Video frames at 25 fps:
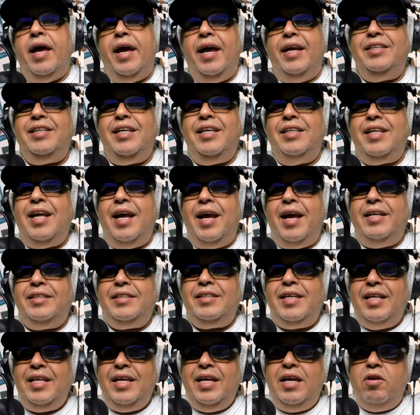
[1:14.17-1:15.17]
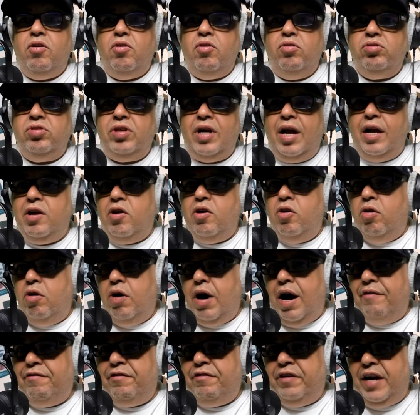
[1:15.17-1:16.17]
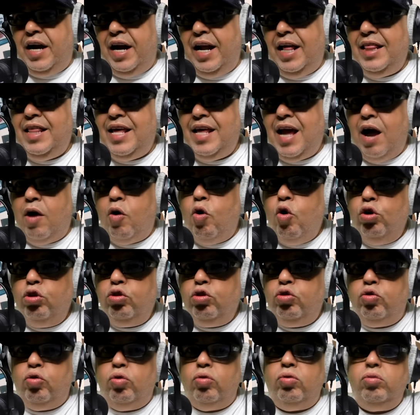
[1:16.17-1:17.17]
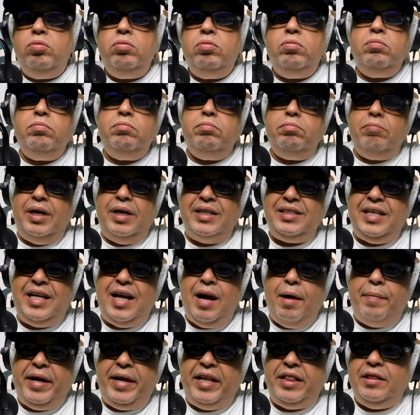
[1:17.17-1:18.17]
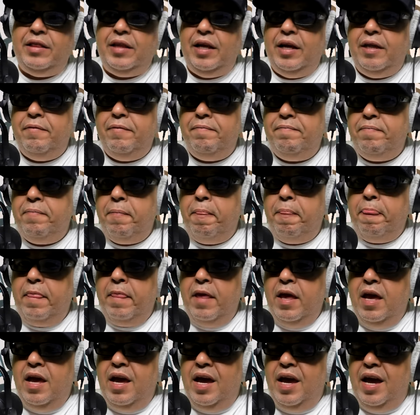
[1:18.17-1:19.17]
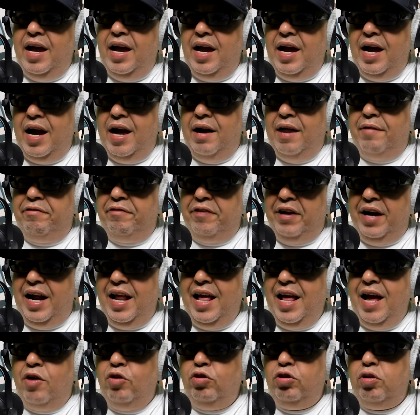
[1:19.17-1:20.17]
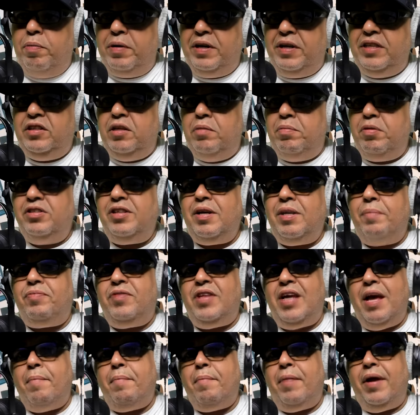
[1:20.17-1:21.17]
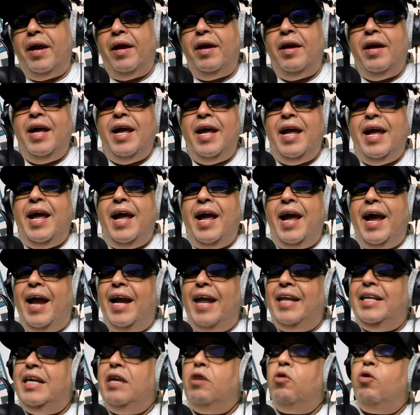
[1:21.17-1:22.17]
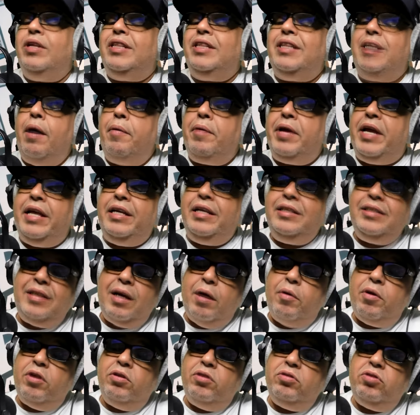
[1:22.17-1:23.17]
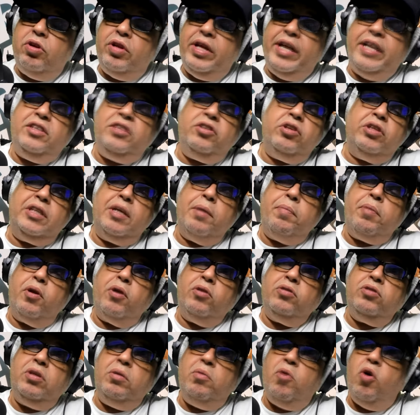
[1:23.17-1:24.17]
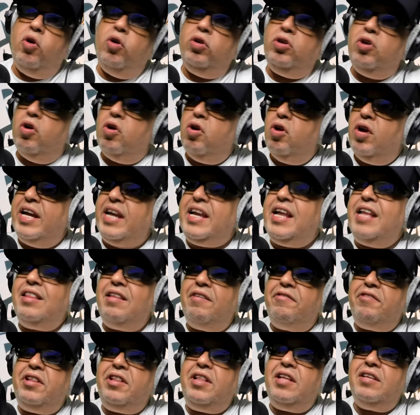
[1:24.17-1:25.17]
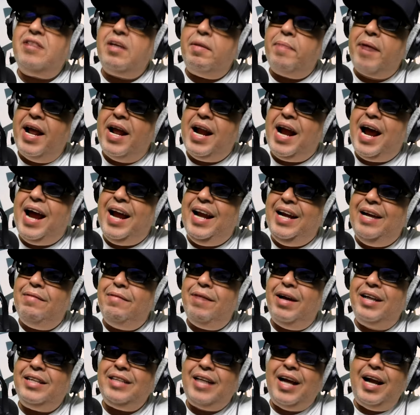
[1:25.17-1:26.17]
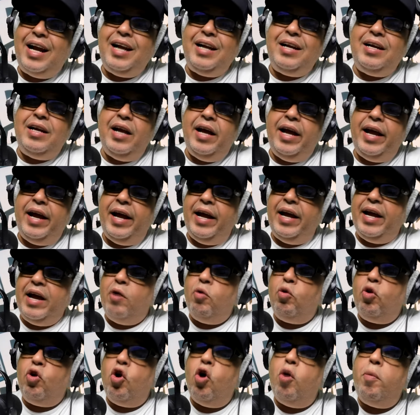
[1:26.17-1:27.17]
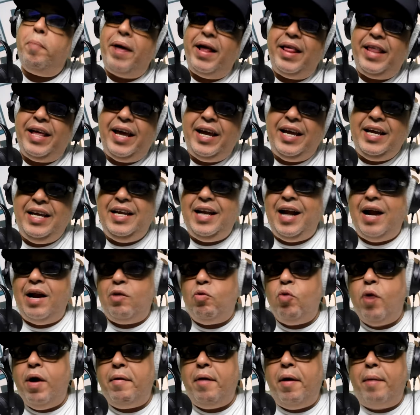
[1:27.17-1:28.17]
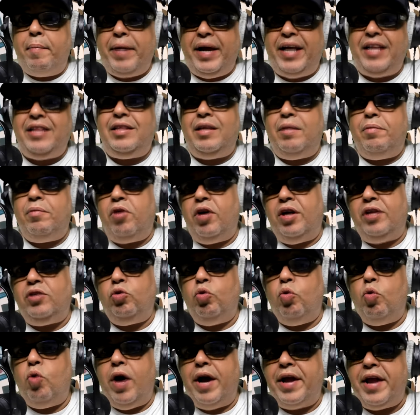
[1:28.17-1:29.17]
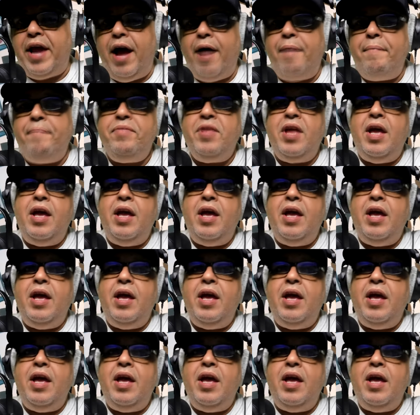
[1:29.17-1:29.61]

Ese, ese disco salió a finales de agosto, básicamente. Eh, a finales de agosto, principio de septiembre. El disco está bien sabroso, de hecho, este próximo, yo creo que ya este fin de semana, él va a estar en Europa de gira nuevamente, porque estuvo allá.